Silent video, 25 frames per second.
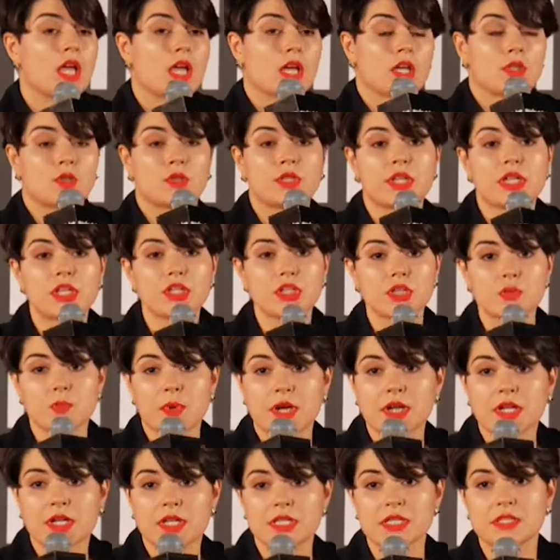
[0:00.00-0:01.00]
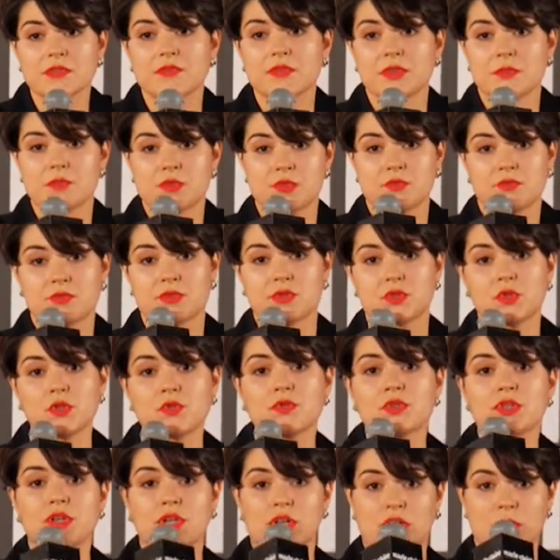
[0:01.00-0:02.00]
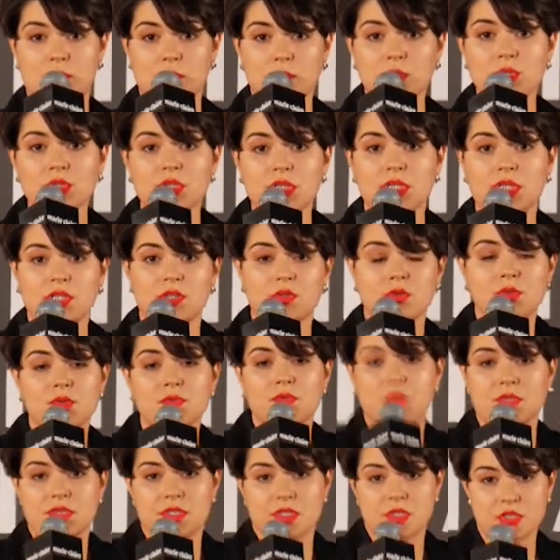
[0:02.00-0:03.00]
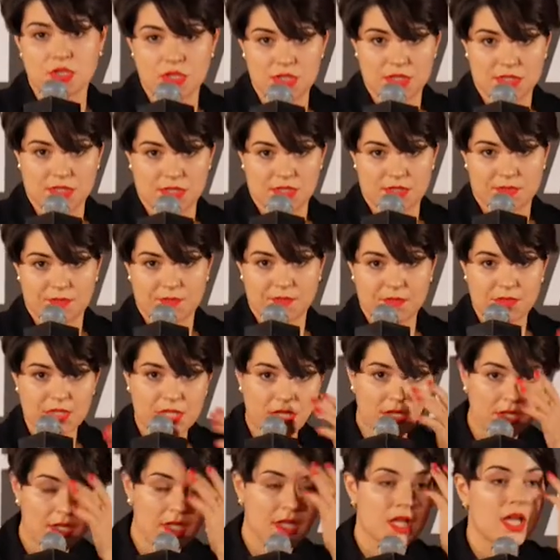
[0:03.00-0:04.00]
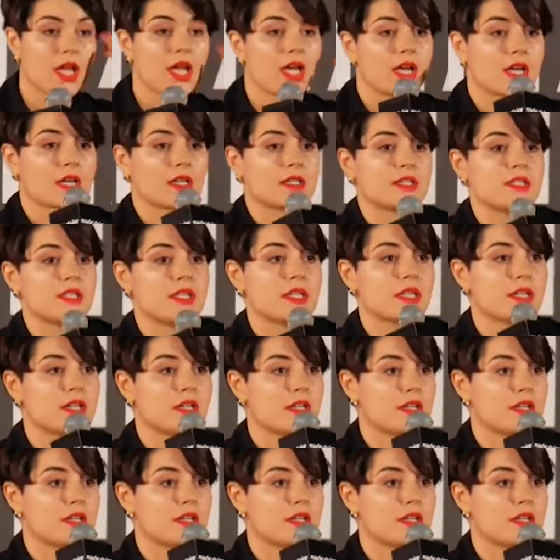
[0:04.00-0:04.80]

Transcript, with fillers: Но дальше мы оказываемся в условиях работы и офисной жизни, да, где